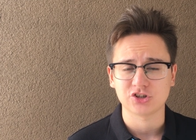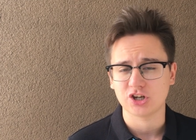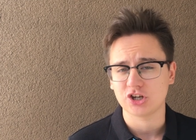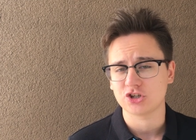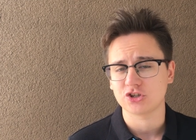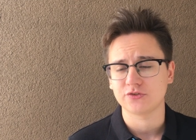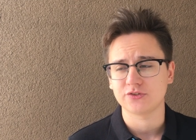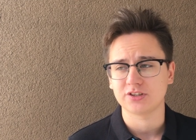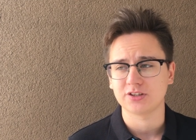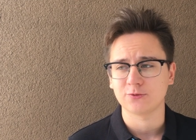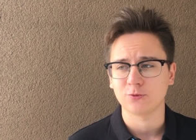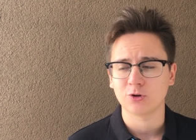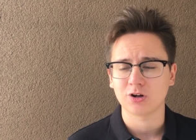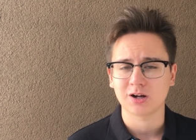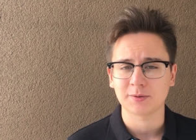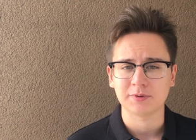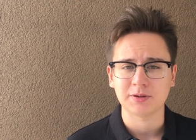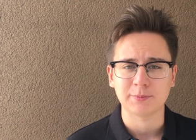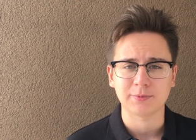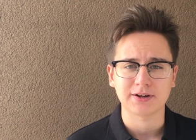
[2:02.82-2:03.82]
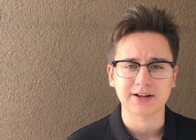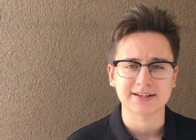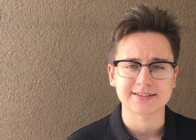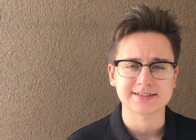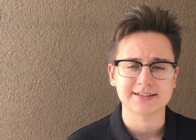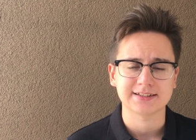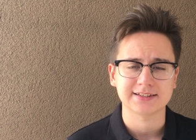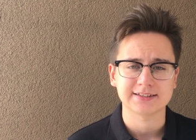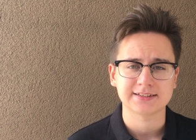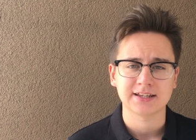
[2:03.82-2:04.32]
Чаще всего, как мне
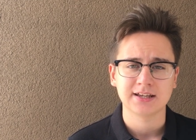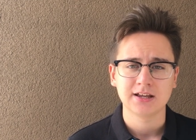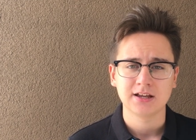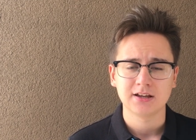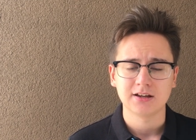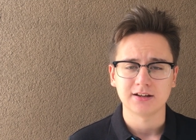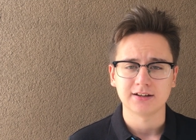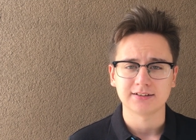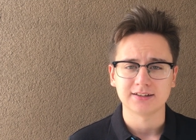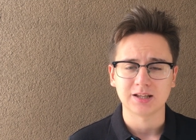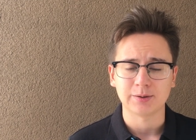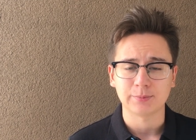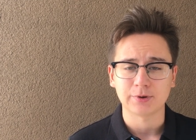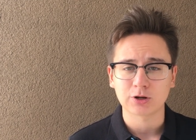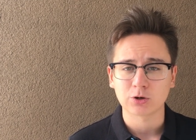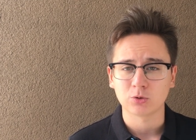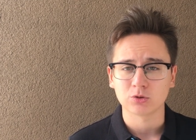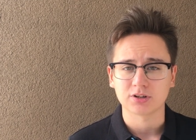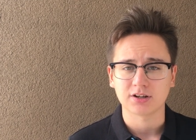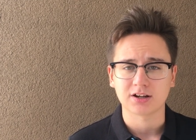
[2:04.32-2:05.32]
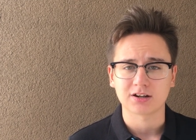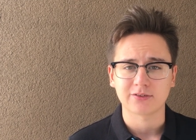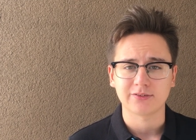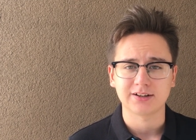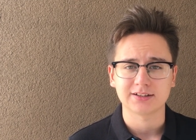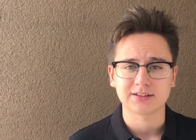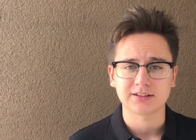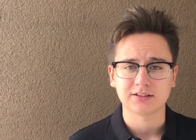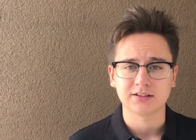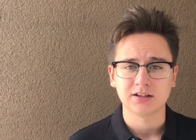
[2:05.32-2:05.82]
показалось, э, наоборот,
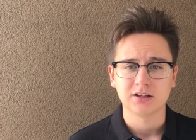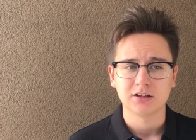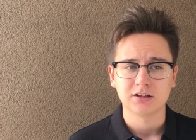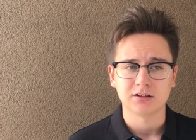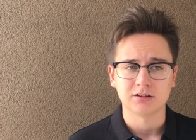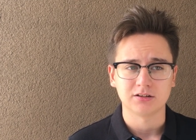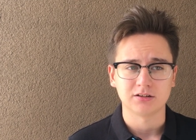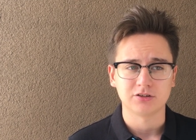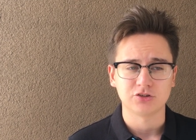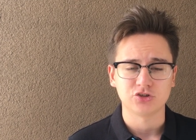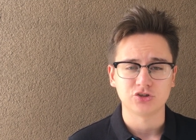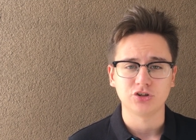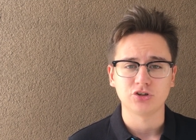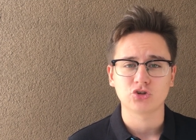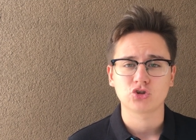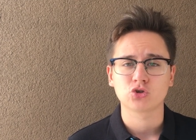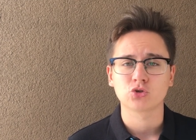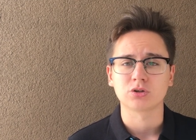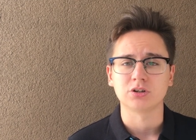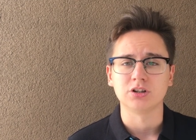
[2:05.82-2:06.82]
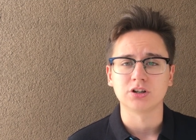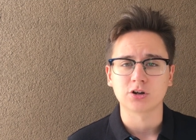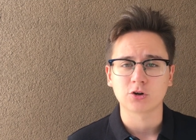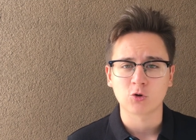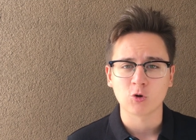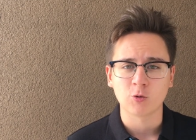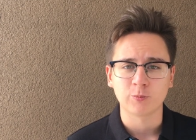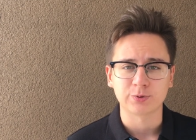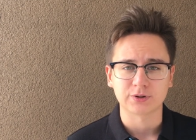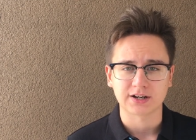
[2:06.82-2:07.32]
хорваты чересчур
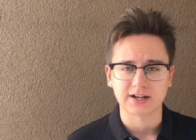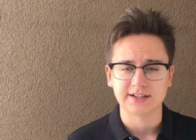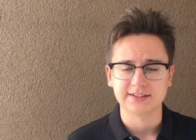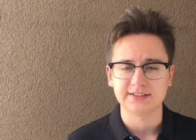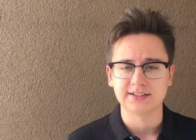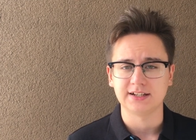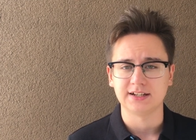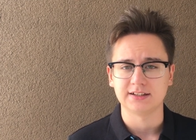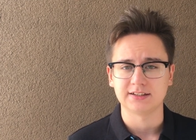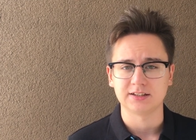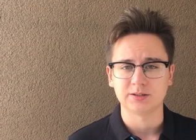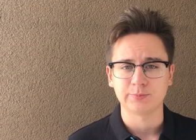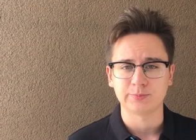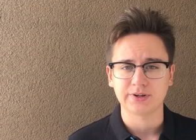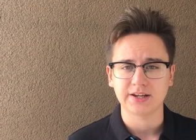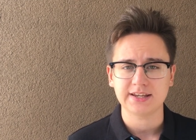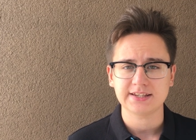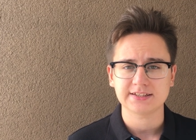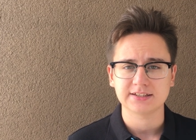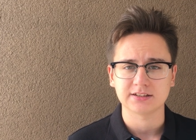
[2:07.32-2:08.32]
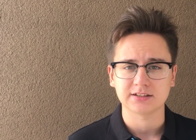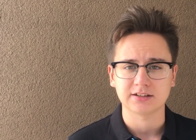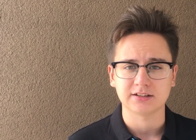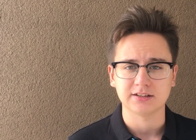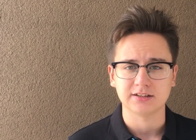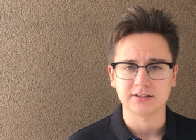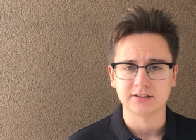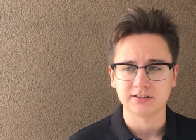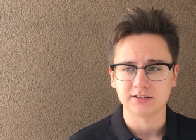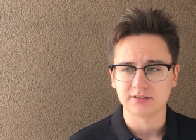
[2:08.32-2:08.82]
легко проходили этот прессинг
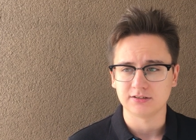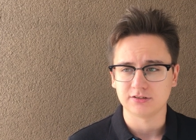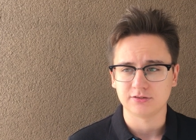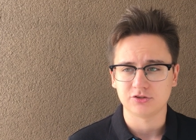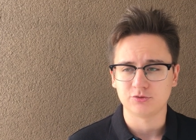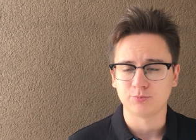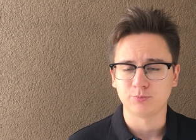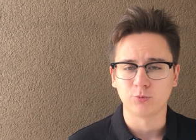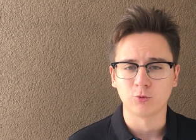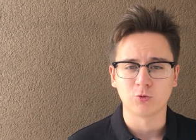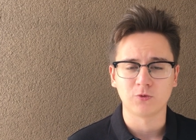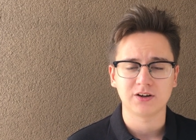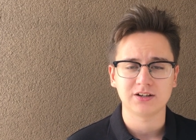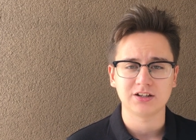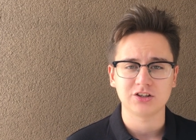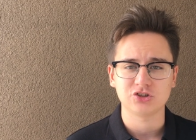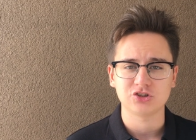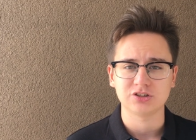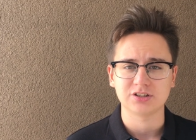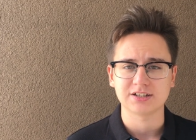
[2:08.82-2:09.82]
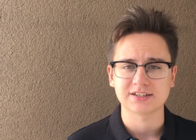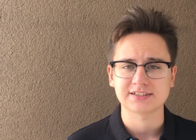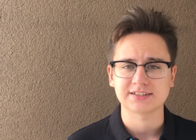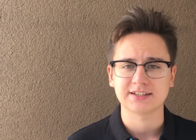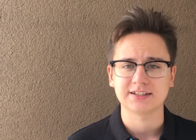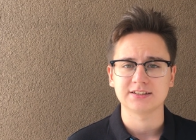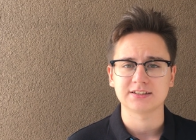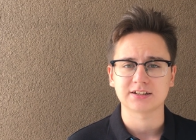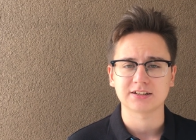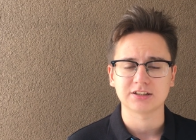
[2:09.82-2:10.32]
и буквально через
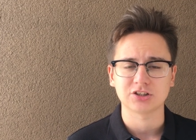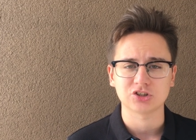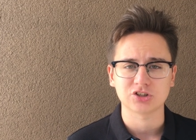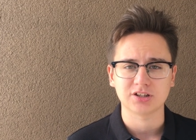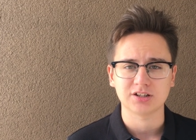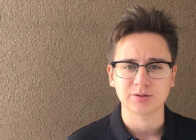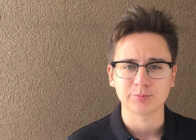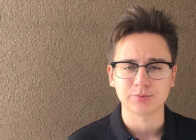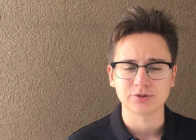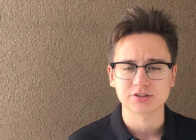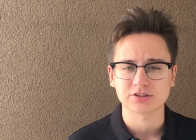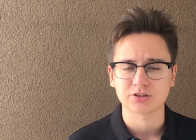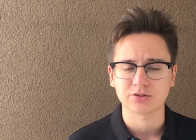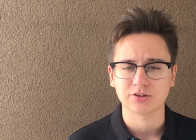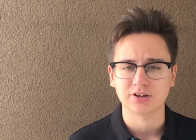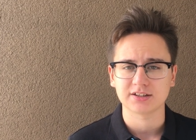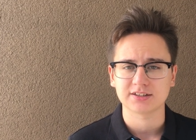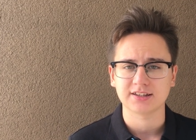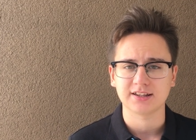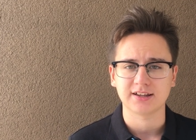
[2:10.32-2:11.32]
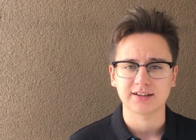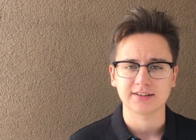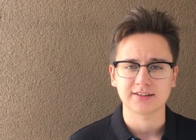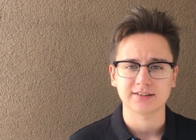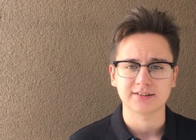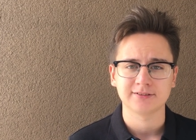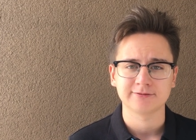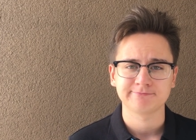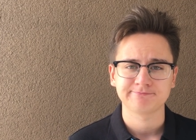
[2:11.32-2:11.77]
центр начинали быстрые атаки.